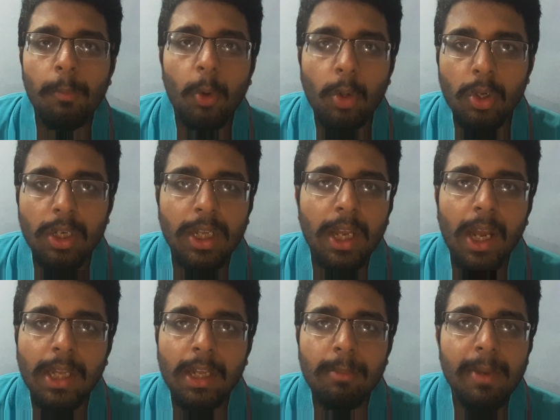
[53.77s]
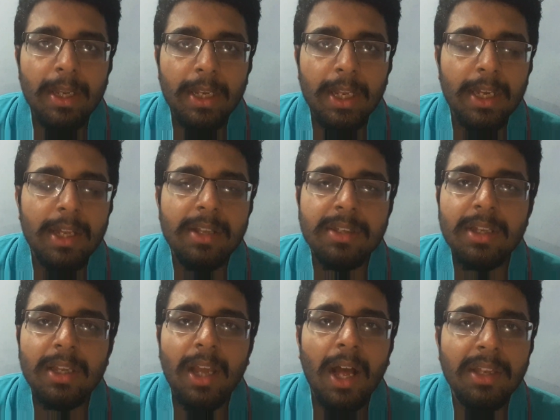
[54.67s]
பொருட்கள் அதான் மெட்டீரியல்ஸு
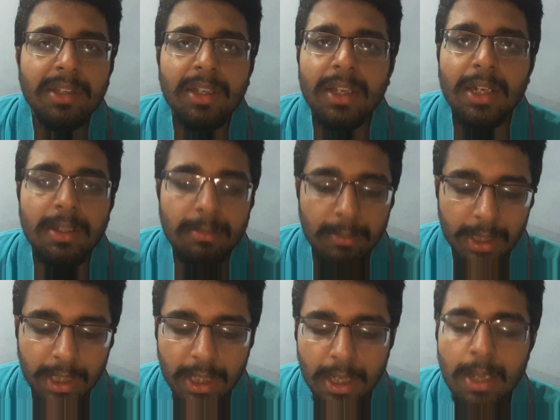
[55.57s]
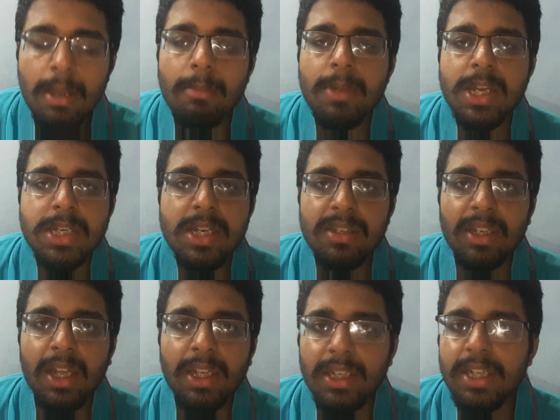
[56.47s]
காசுங்கிறது மணி
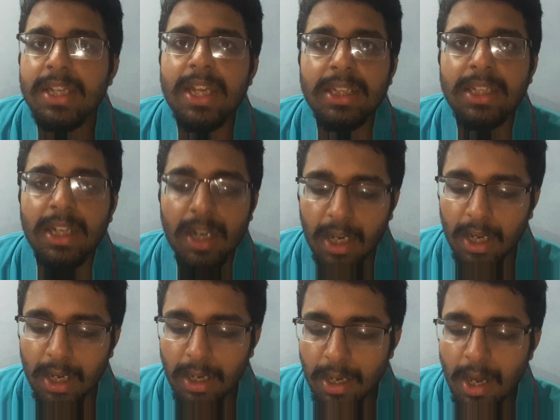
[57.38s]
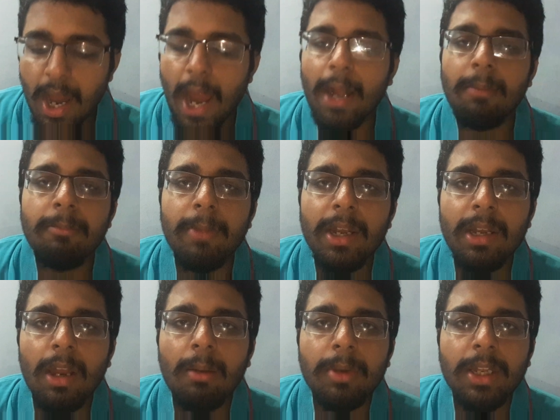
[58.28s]
மெஷின்ஸுக்கு வந்து இயந்திரங்கள் அண்ட் மென்
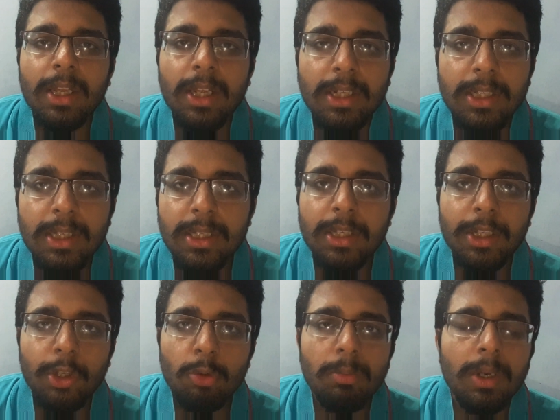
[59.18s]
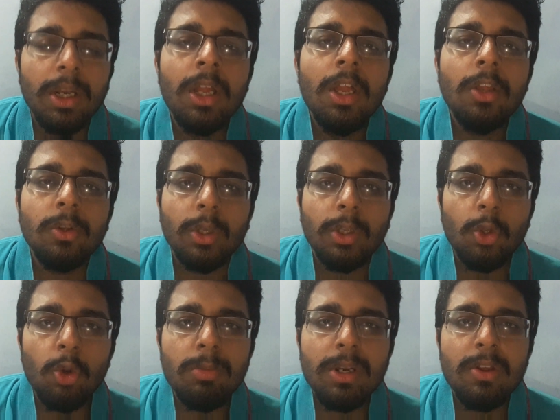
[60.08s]
அப்படிங்கிறது ஹியூமன் ஸோ
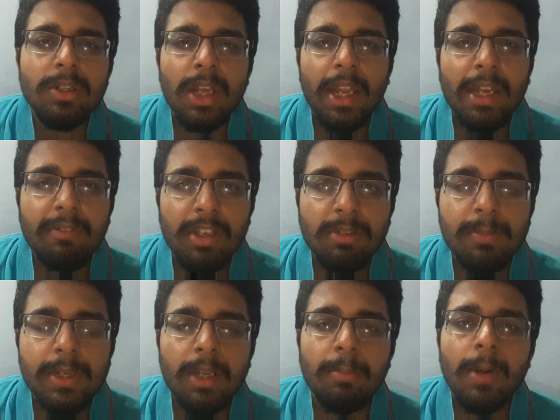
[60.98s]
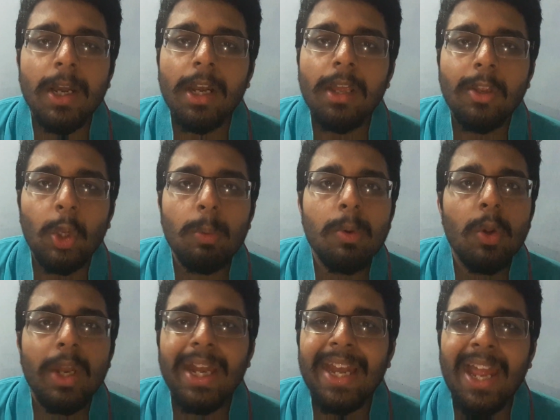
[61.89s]
ஹியூமன் வந்து அங்கே இன்வெஸ்ட்மெண்ட்டாக பார்க்கல
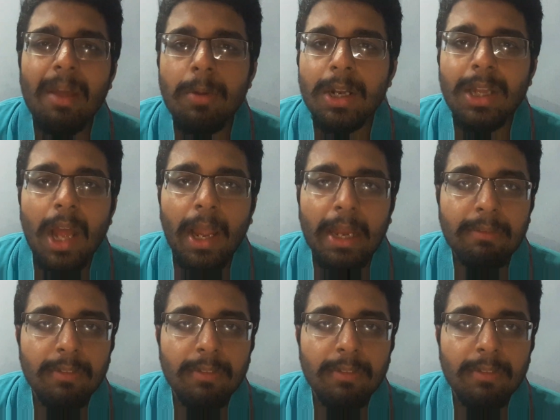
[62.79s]
ஹியூமனுடைய லேபர் தான் அங்கே